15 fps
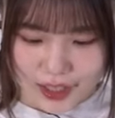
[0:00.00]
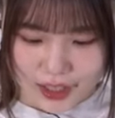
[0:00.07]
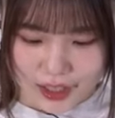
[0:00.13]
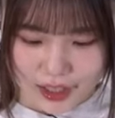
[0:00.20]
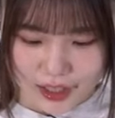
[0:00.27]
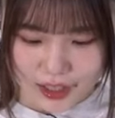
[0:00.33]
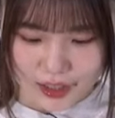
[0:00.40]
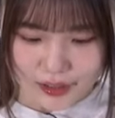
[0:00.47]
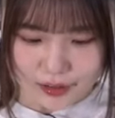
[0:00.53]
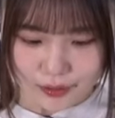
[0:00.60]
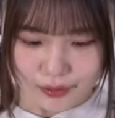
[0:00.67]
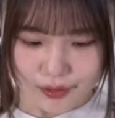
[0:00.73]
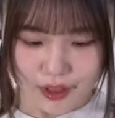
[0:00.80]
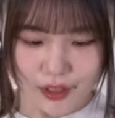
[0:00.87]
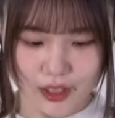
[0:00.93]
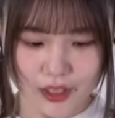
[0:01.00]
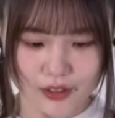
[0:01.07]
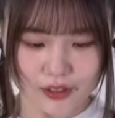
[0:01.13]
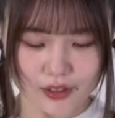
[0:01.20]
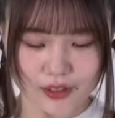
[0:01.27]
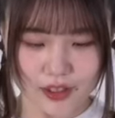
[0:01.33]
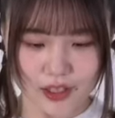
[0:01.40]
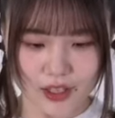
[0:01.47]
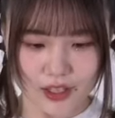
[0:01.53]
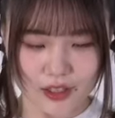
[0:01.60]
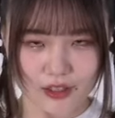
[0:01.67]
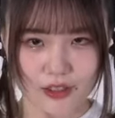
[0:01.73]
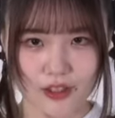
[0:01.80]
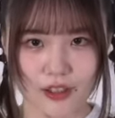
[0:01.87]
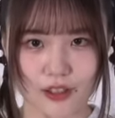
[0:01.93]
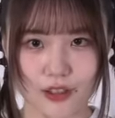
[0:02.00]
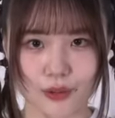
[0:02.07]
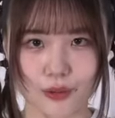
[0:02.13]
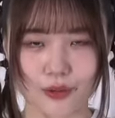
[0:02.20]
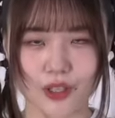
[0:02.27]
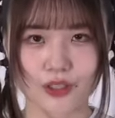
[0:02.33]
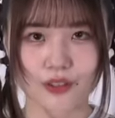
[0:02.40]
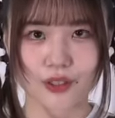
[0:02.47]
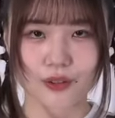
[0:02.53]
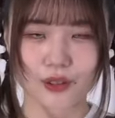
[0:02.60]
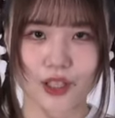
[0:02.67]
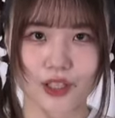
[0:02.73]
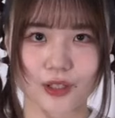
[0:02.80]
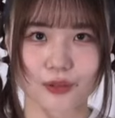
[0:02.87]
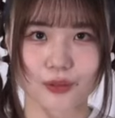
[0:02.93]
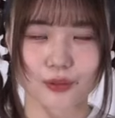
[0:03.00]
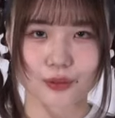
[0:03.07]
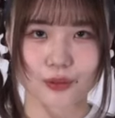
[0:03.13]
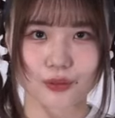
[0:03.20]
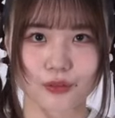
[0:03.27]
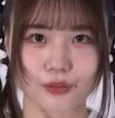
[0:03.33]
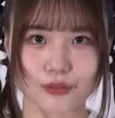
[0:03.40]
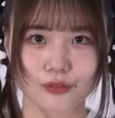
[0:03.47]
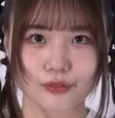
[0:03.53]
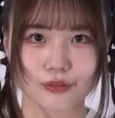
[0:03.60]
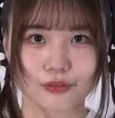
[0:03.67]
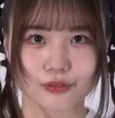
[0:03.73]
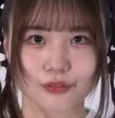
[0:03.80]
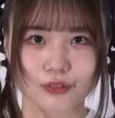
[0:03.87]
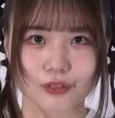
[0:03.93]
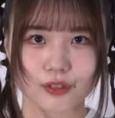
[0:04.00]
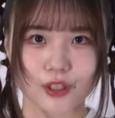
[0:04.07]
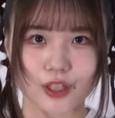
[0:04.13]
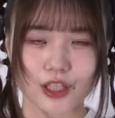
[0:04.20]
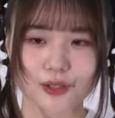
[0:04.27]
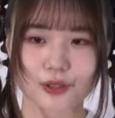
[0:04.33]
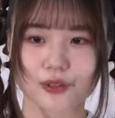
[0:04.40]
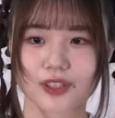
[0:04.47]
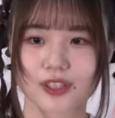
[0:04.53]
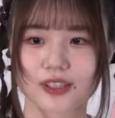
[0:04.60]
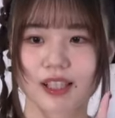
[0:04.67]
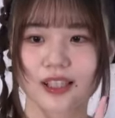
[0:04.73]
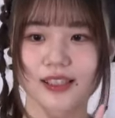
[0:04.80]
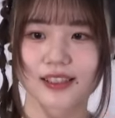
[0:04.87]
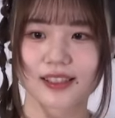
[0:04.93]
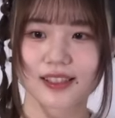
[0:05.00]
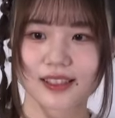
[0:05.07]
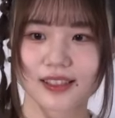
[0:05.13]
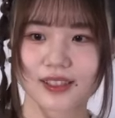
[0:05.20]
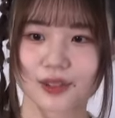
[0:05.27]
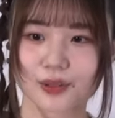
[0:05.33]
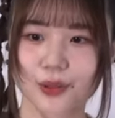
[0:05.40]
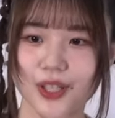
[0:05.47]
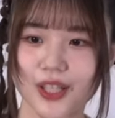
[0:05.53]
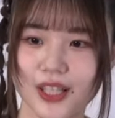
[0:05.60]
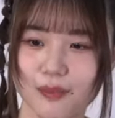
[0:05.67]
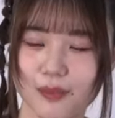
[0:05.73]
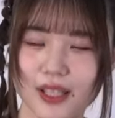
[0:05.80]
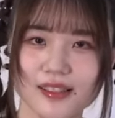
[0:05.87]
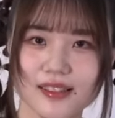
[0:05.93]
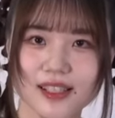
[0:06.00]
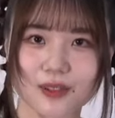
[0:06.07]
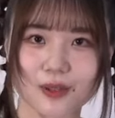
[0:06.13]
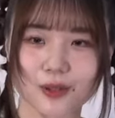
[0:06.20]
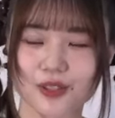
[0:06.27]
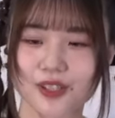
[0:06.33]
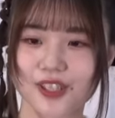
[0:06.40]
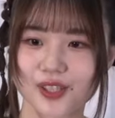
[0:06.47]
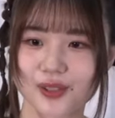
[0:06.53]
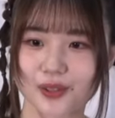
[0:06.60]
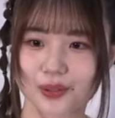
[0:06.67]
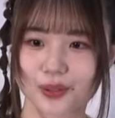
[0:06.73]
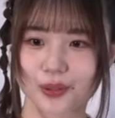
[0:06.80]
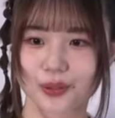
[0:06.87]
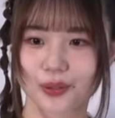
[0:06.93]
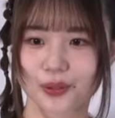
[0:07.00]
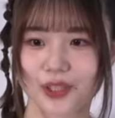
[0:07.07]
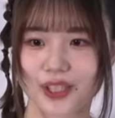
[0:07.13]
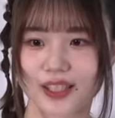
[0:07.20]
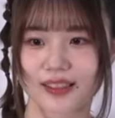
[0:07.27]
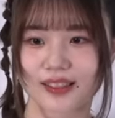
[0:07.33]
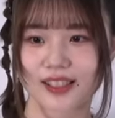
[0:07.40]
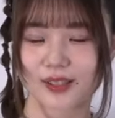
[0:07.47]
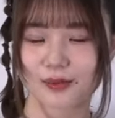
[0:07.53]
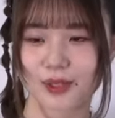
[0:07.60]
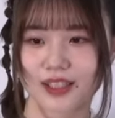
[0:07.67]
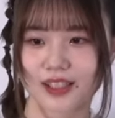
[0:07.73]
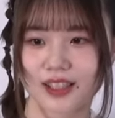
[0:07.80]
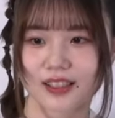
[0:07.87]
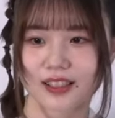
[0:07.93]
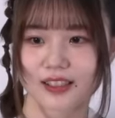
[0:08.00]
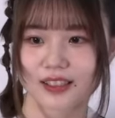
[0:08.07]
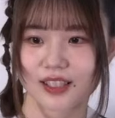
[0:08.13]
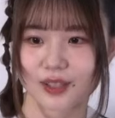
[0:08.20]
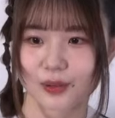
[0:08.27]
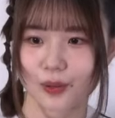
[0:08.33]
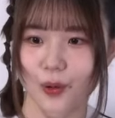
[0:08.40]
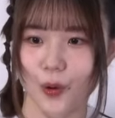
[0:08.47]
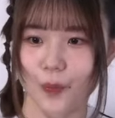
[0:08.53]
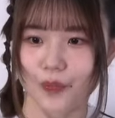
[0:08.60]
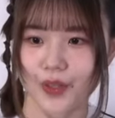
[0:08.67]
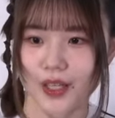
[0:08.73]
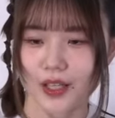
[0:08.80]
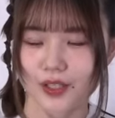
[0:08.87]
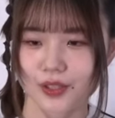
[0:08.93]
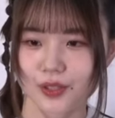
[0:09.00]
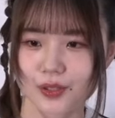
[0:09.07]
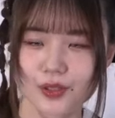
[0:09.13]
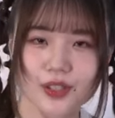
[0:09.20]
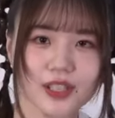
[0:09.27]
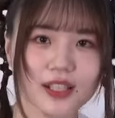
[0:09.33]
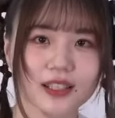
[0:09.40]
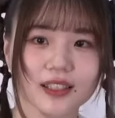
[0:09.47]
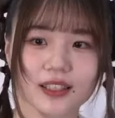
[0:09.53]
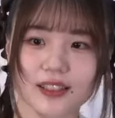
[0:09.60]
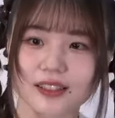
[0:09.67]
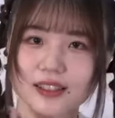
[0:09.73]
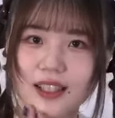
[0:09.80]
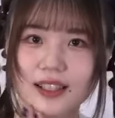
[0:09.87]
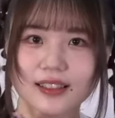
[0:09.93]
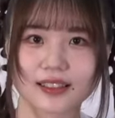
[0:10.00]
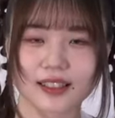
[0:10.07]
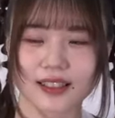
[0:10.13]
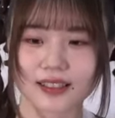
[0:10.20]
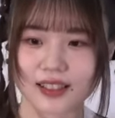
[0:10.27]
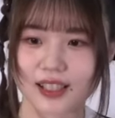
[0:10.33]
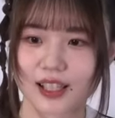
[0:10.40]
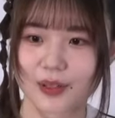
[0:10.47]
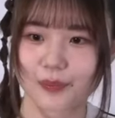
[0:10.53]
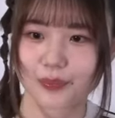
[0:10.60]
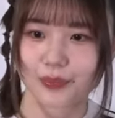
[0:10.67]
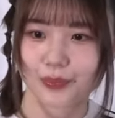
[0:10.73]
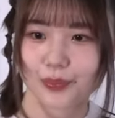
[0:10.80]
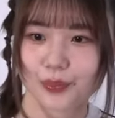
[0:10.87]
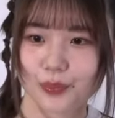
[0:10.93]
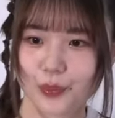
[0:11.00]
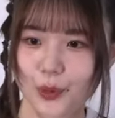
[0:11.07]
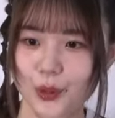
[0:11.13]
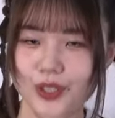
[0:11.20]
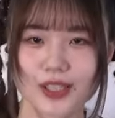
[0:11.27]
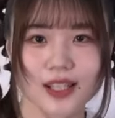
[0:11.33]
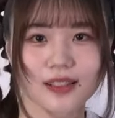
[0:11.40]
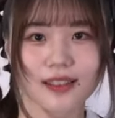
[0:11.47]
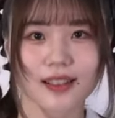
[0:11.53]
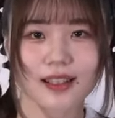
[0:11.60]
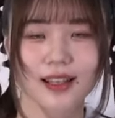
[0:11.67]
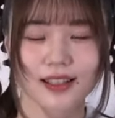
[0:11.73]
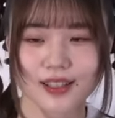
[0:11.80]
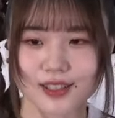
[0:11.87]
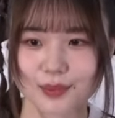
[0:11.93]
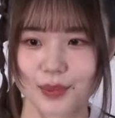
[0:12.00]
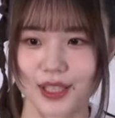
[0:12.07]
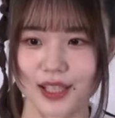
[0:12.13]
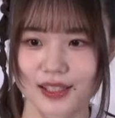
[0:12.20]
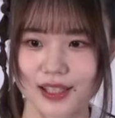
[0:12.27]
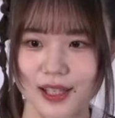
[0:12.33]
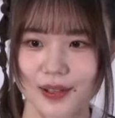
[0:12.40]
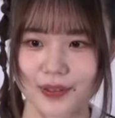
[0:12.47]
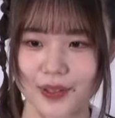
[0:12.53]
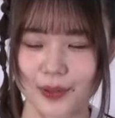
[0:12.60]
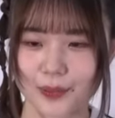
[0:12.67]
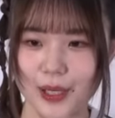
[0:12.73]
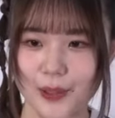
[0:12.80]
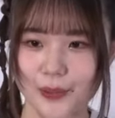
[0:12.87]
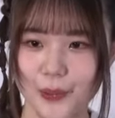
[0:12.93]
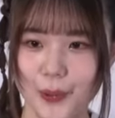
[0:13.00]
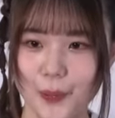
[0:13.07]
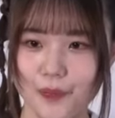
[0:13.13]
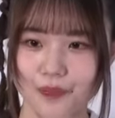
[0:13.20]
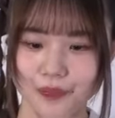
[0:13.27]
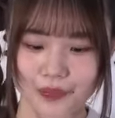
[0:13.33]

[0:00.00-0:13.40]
はい、そんな感じで、あとなんだろう話すこと、あ、そう、私さっきすごいめっちゃ告知を怒涛でやってしまったんですけど、通知がたくさんいっていたら申し訳ないです皆さん。でもあの